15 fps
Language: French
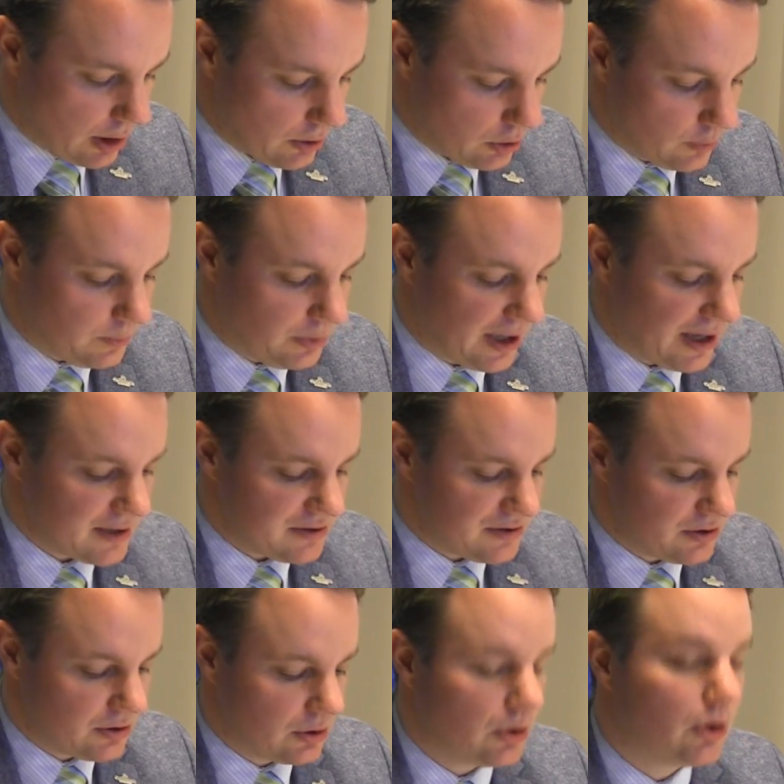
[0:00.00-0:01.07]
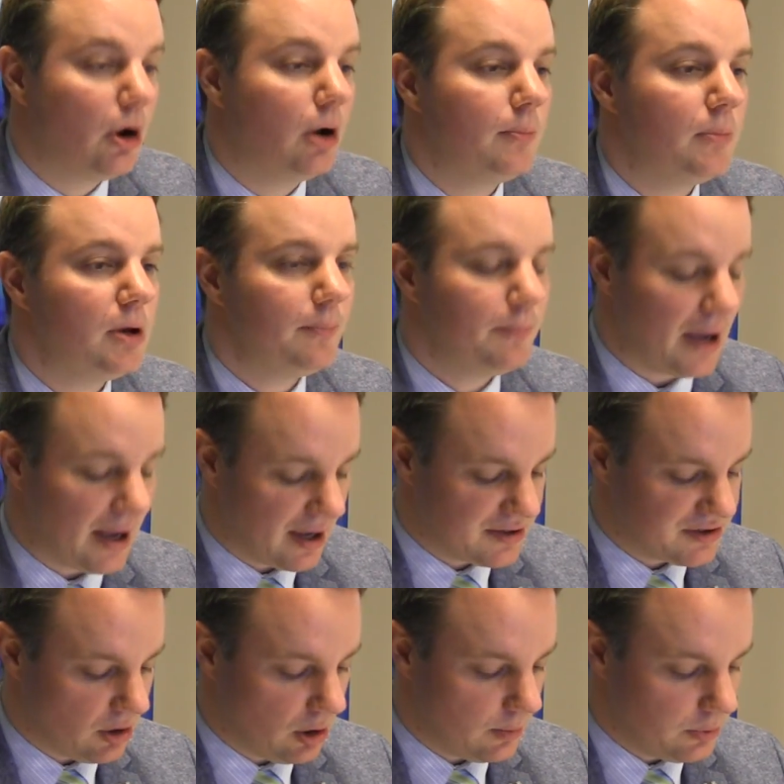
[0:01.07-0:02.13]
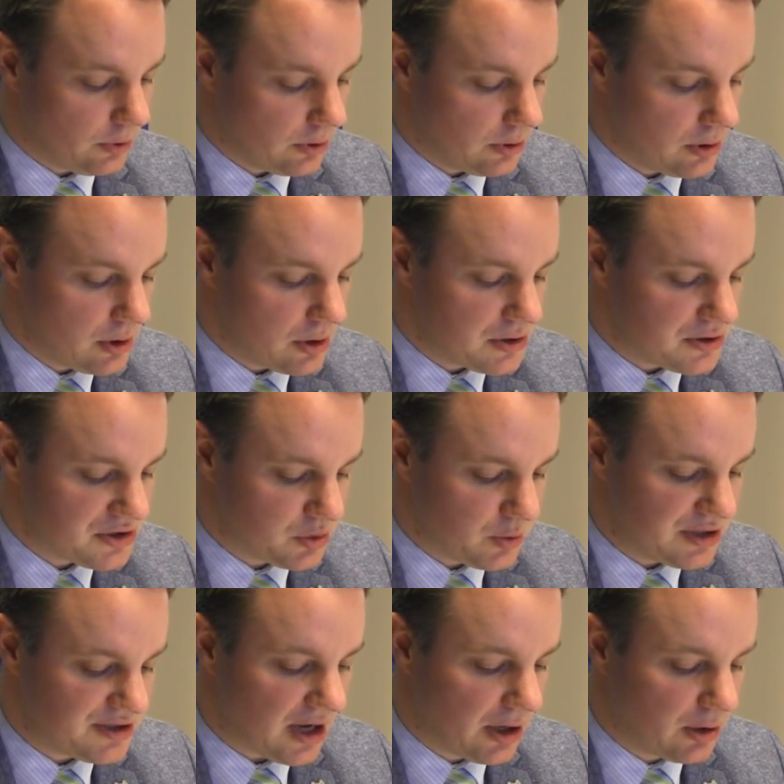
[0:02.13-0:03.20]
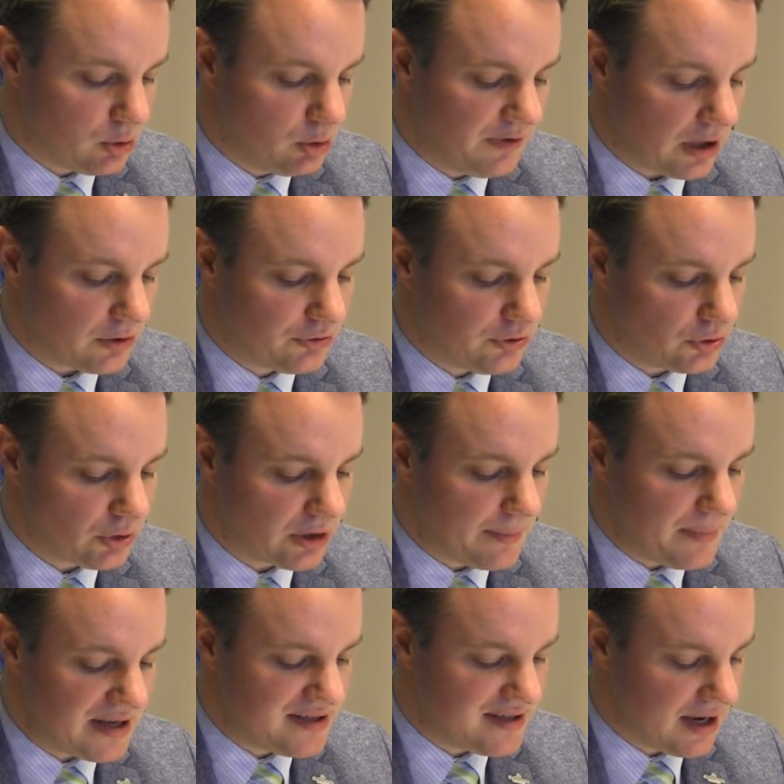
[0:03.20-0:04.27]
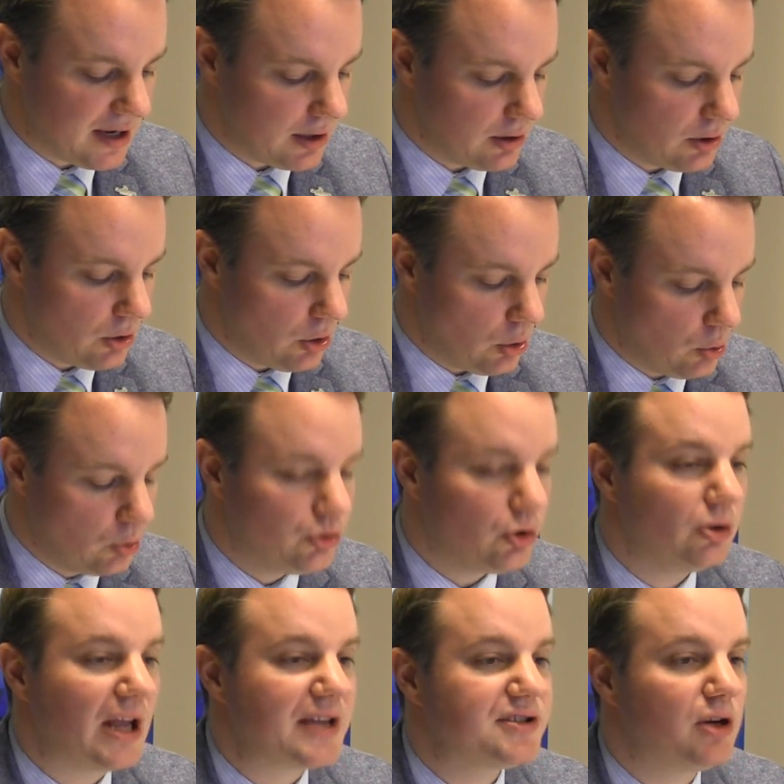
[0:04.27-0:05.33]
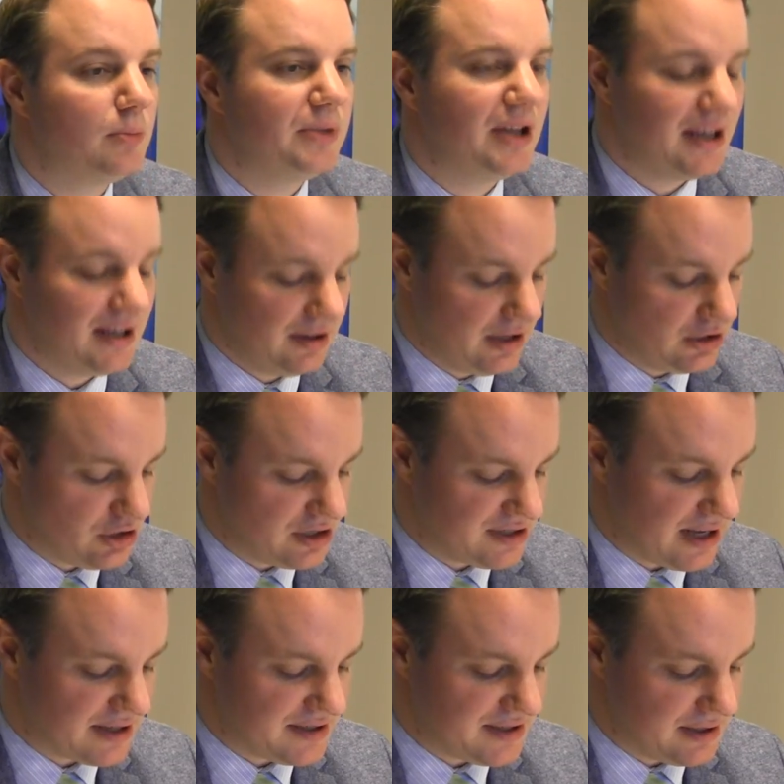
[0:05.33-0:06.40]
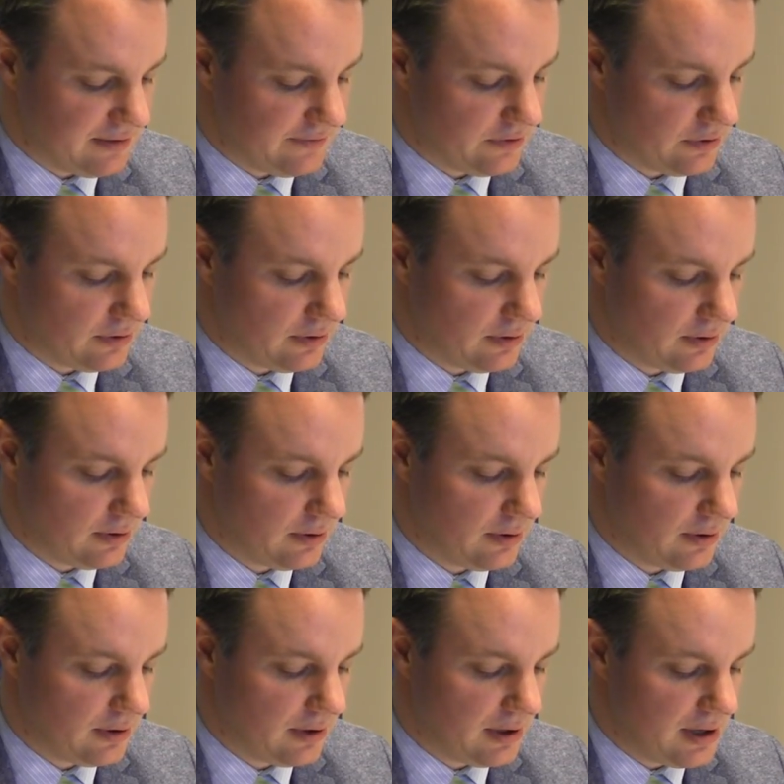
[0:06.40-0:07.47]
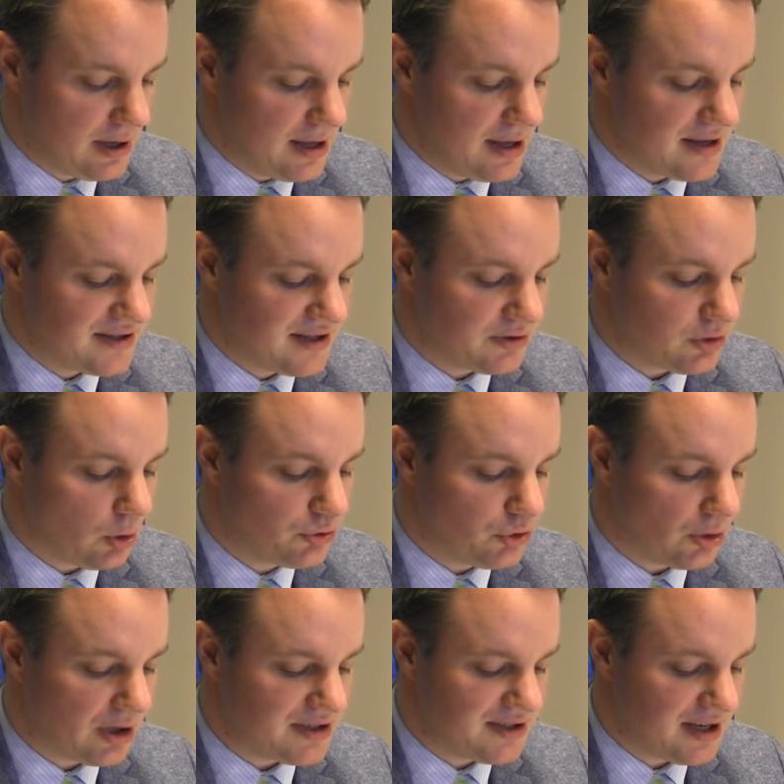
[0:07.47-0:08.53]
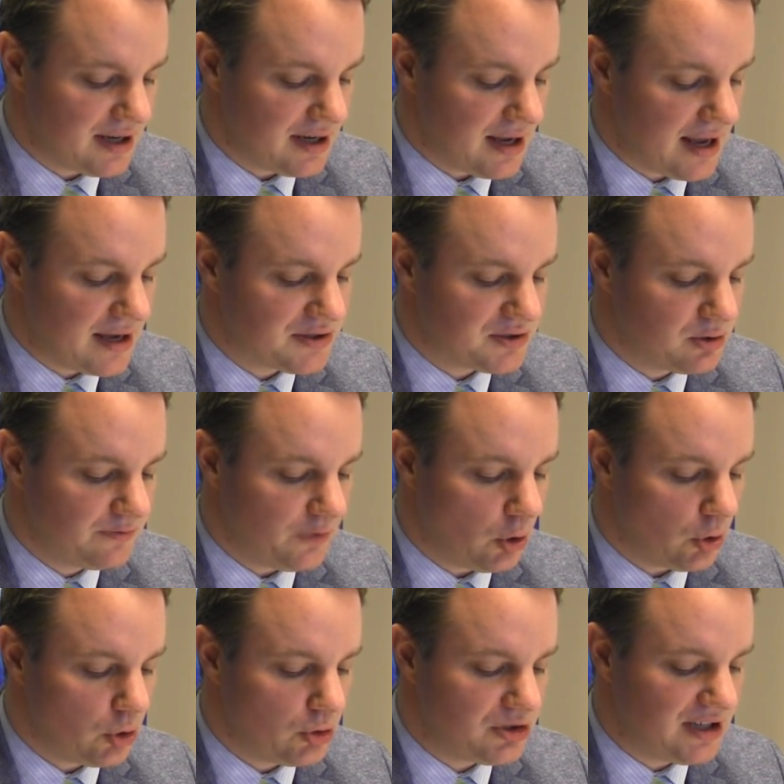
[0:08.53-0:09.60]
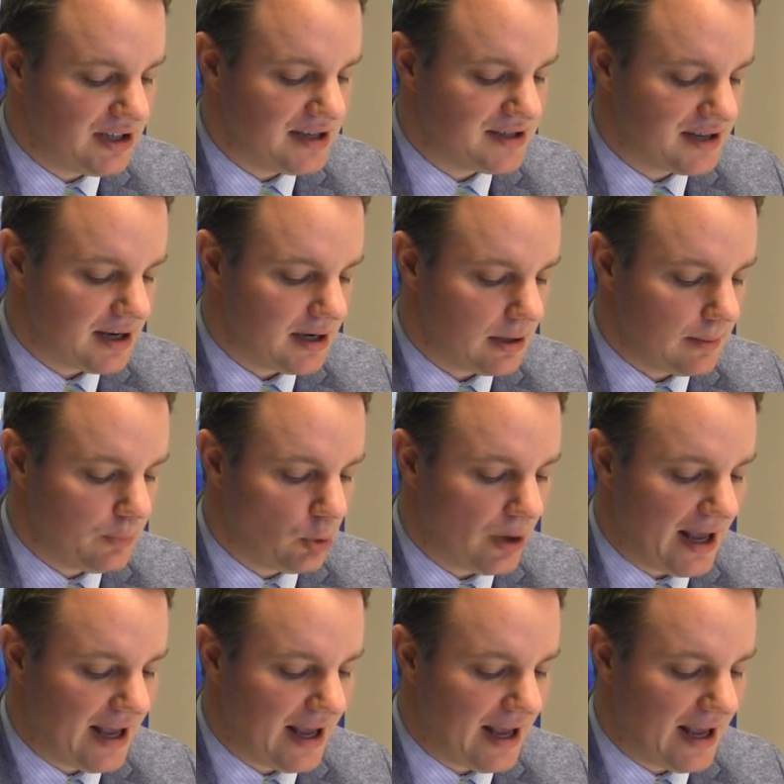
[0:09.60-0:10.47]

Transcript: une plainte, comme par exemple suite à une couverture dans les médias ou dans l'Assemblée législative. Cette autorité est souvent utilisée pour